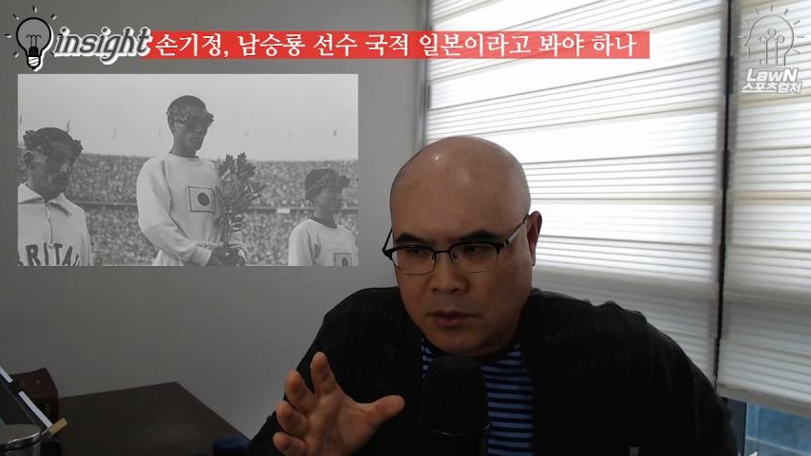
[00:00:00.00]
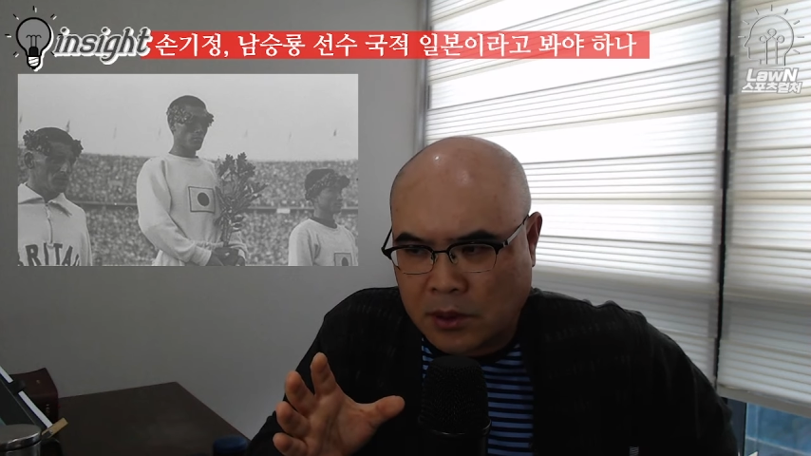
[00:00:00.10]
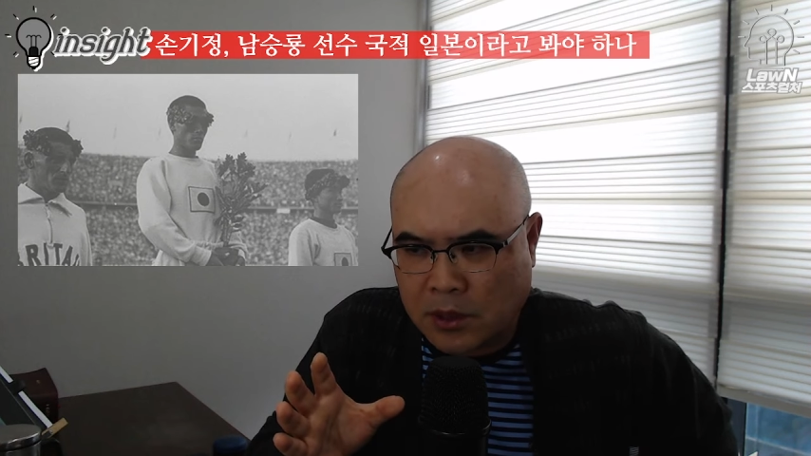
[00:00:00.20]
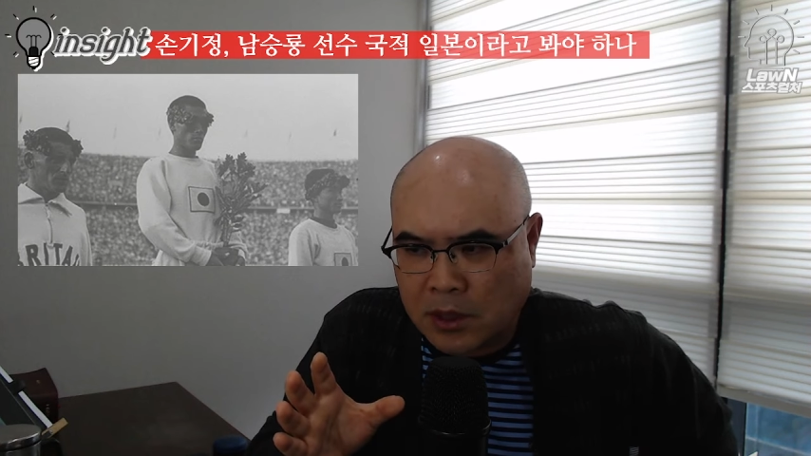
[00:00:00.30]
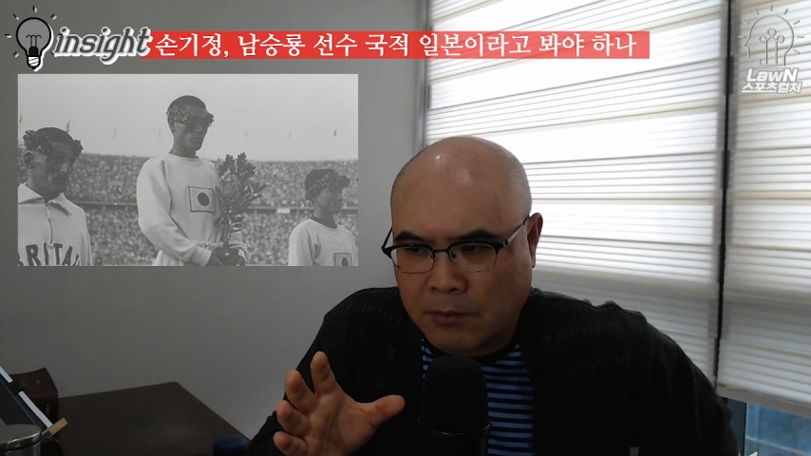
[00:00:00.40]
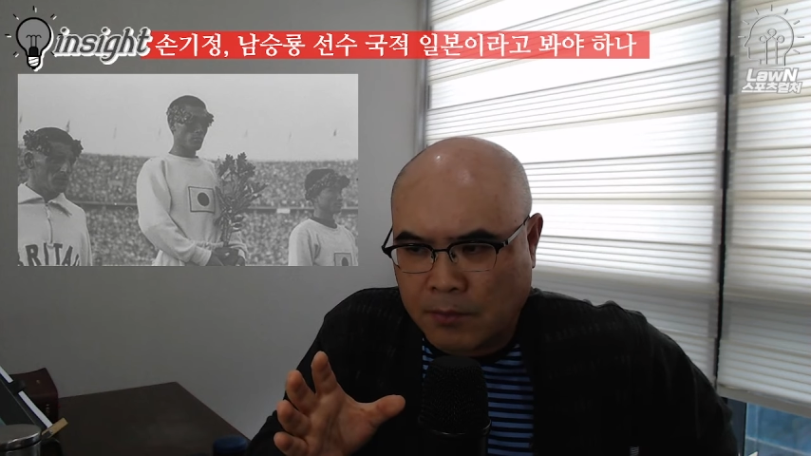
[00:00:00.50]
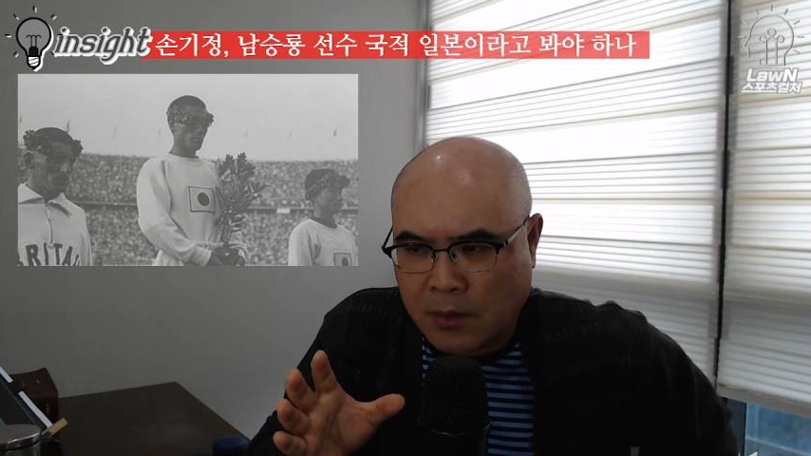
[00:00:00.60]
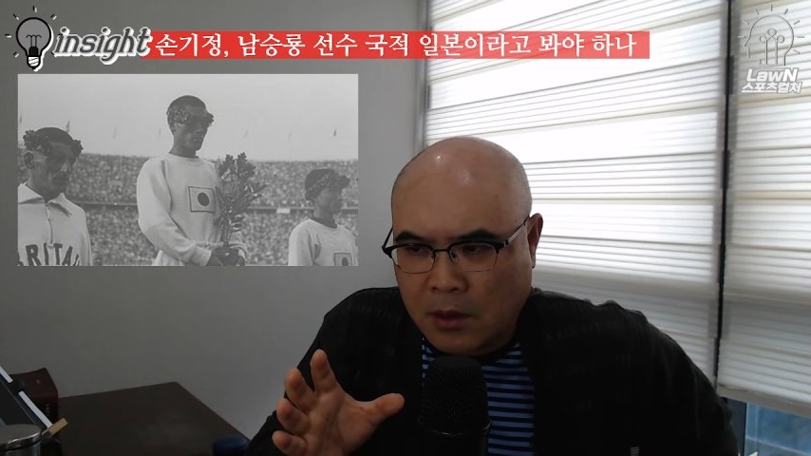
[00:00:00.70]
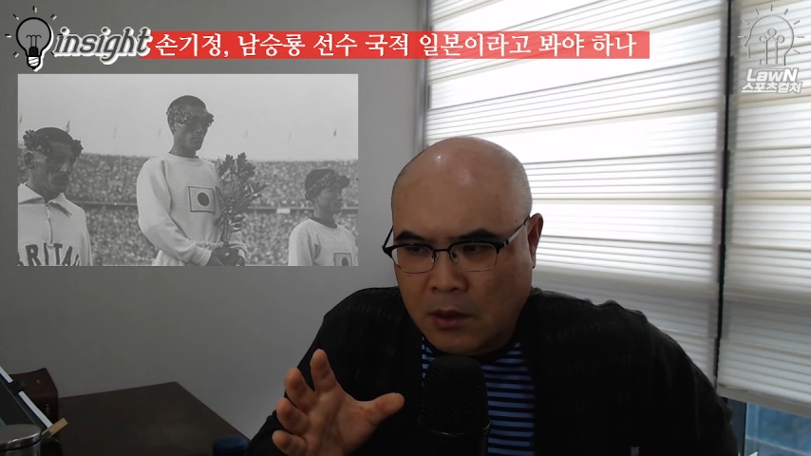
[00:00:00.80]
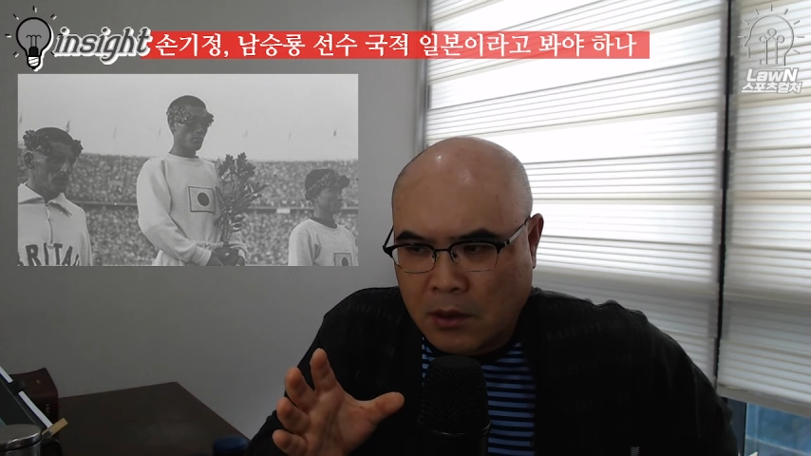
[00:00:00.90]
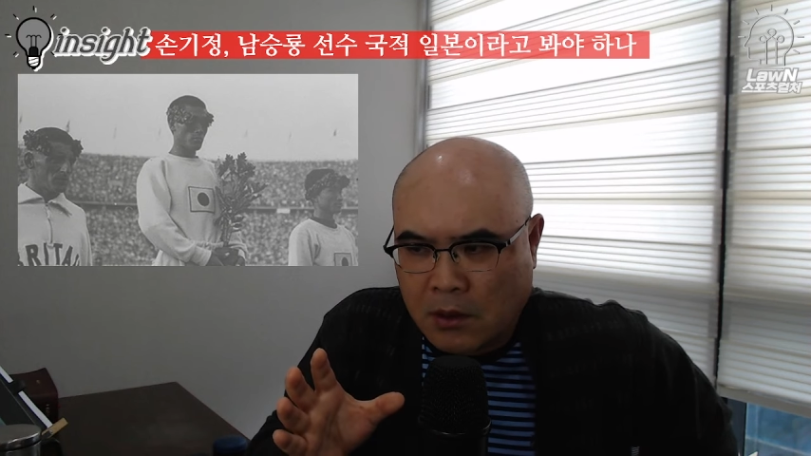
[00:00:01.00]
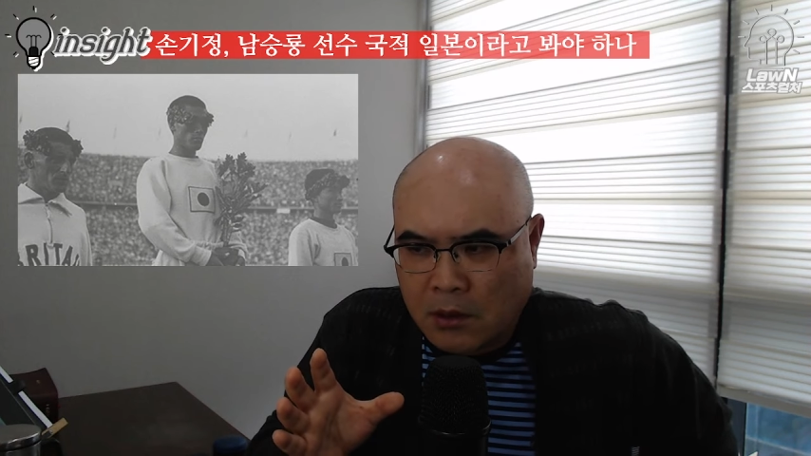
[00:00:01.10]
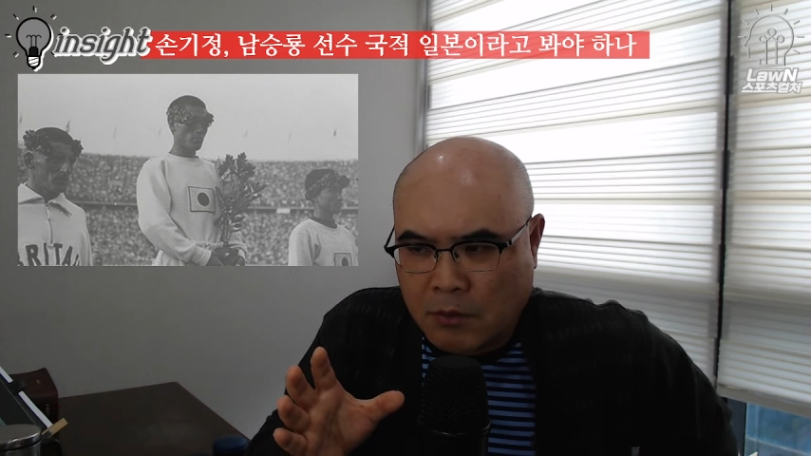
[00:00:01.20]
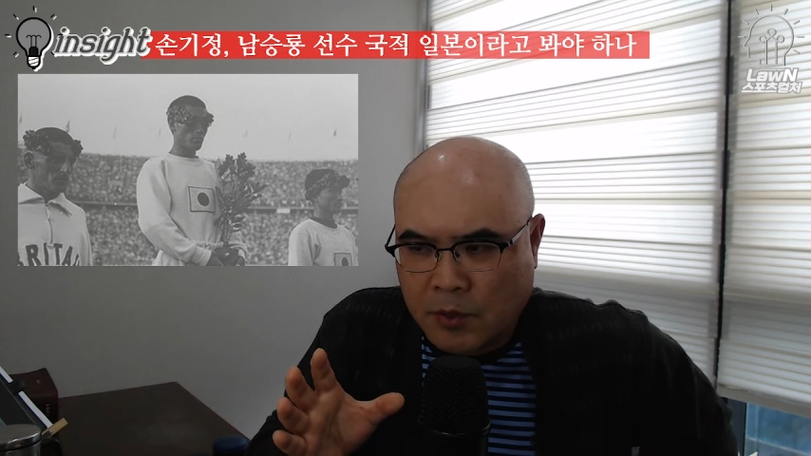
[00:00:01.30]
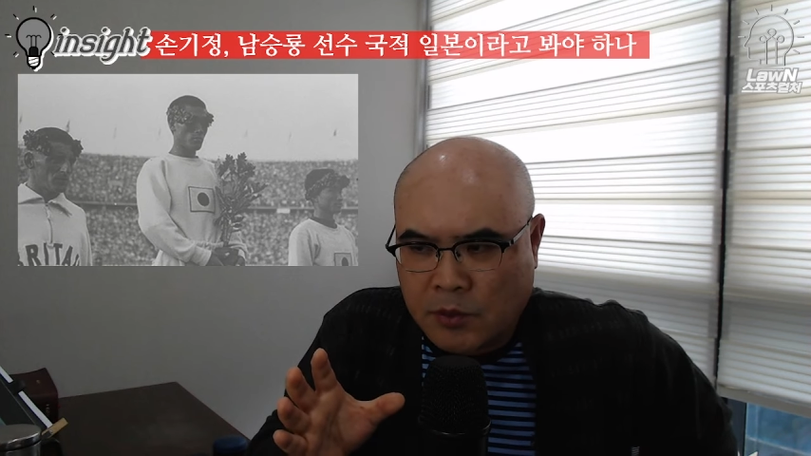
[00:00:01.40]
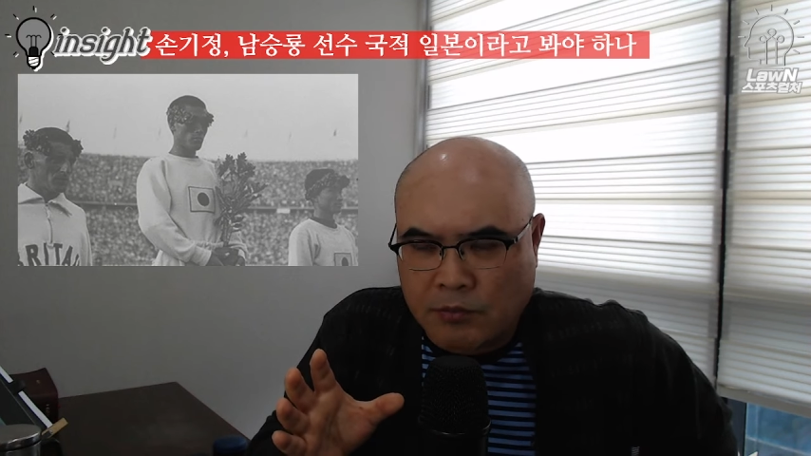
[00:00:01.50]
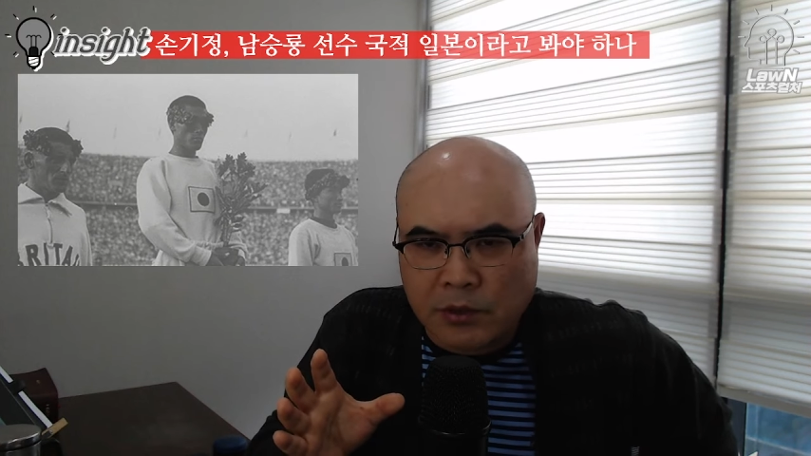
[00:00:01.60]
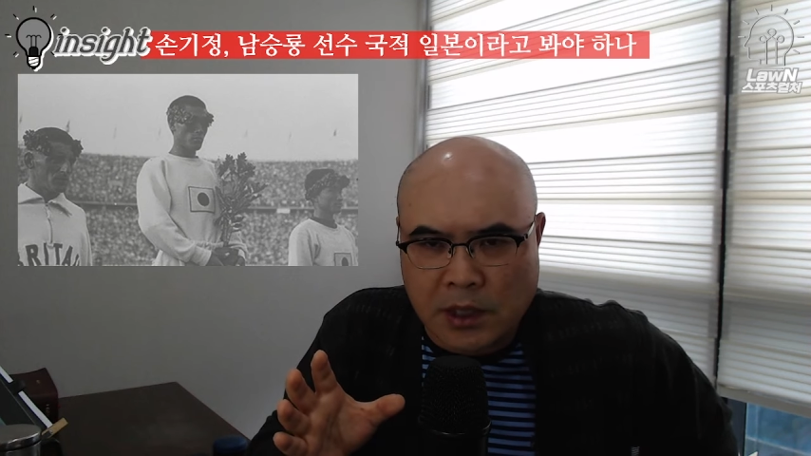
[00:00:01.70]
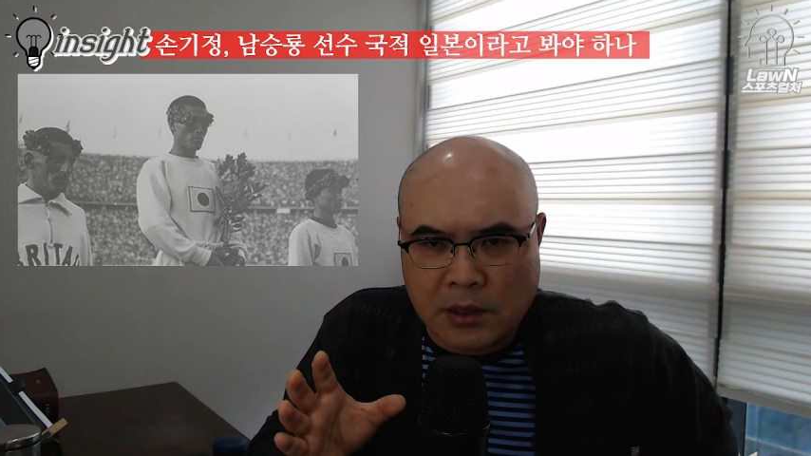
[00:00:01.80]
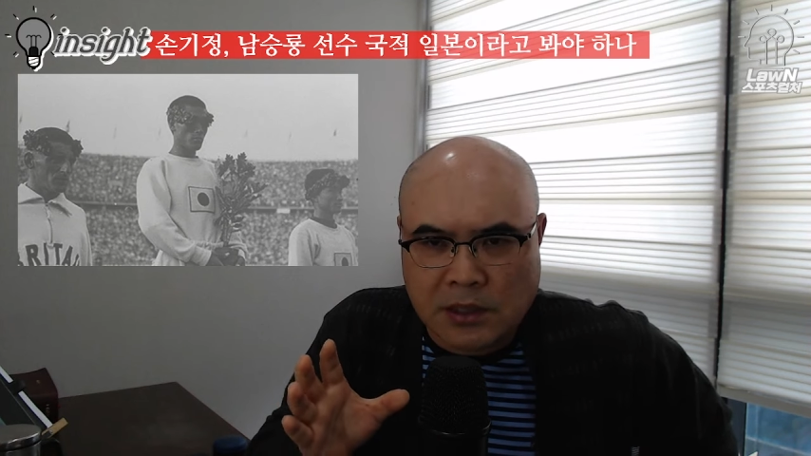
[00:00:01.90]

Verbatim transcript: 그러니까 헌법 전문에 있는